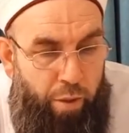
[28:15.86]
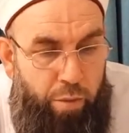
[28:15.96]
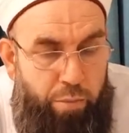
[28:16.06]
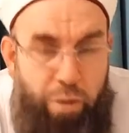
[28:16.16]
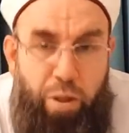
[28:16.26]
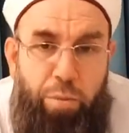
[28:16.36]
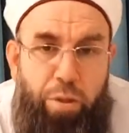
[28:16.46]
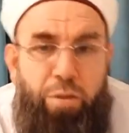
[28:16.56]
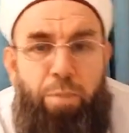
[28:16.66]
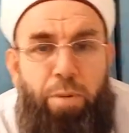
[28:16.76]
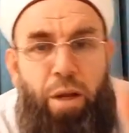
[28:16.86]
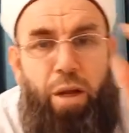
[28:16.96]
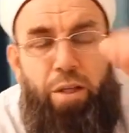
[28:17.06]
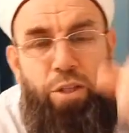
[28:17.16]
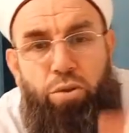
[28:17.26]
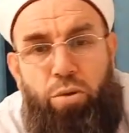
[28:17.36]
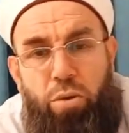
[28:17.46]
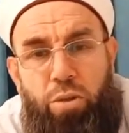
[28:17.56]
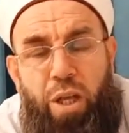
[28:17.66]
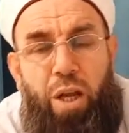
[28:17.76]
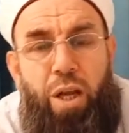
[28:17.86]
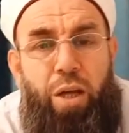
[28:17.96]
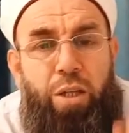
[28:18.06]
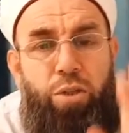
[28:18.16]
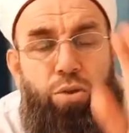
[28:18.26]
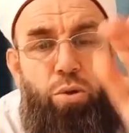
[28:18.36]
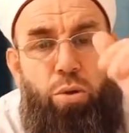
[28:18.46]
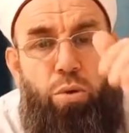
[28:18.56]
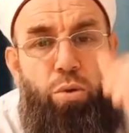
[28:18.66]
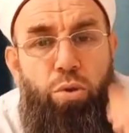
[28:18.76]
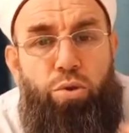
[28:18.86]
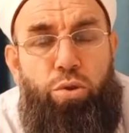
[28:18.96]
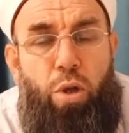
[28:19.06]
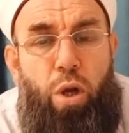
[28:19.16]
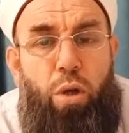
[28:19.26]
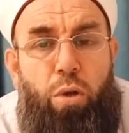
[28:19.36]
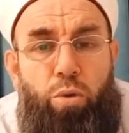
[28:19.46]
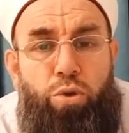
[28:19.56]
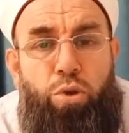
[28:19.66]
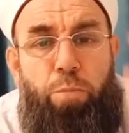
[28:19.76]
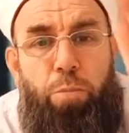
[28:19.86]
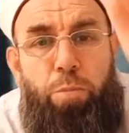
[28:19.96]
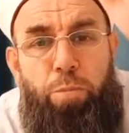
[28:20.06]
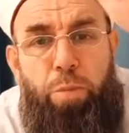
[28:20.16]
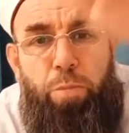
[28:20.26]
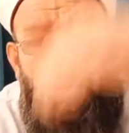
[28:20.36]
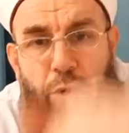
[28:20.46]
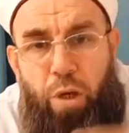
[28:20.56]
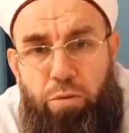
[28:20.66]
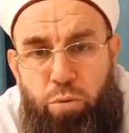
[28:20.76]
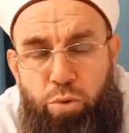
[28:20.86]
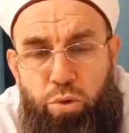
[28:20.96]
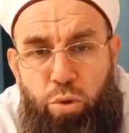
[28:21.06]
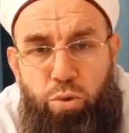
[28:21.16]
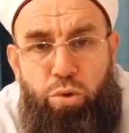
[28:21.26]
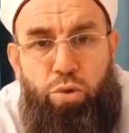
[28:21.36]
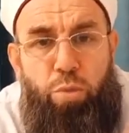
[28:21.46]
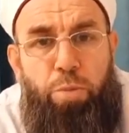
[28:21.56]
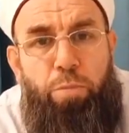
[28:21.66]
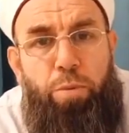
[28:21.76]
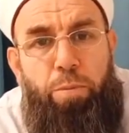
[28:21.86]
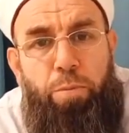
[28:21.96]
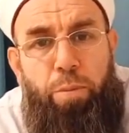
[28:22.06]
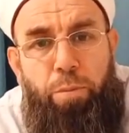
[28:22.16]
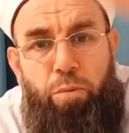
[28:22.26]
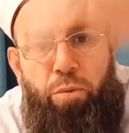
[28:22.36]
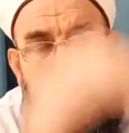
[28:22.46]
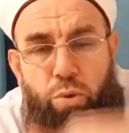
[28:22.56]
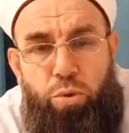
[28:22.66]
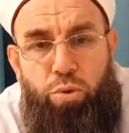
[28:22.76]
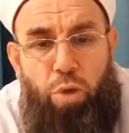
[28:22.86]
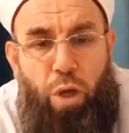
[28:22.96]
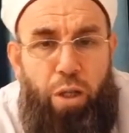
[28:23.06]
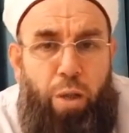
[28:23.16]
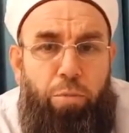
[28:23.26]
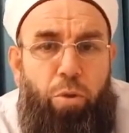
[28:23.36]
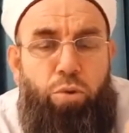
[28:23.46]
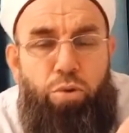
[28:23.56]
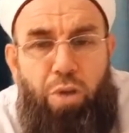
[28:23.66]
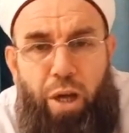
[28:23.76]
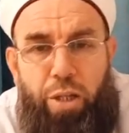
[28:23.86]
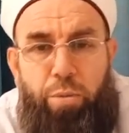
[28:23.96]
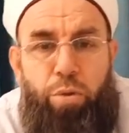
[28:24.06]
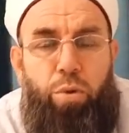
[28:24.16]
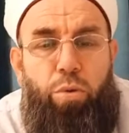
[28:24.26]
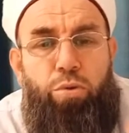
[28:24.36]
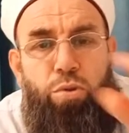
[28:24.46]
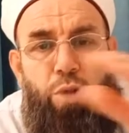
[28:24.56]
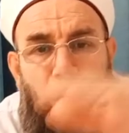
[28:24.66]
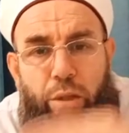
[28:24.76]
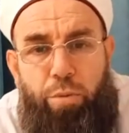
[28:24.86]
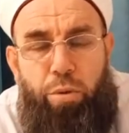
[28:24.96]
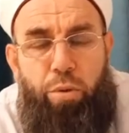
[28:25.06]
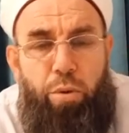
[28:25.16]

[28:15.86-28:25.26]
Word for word: Ve tabi tepeler geçiyor, dereler geçiyor. Kuş Uçuyor pıt pıt pıt pıt biraz uçuyor düşüyor pıt pıt pıt pıt pıt uçuyor düşüyor. Adam da kuşu takip ediyor. Kuşu takip ediyor.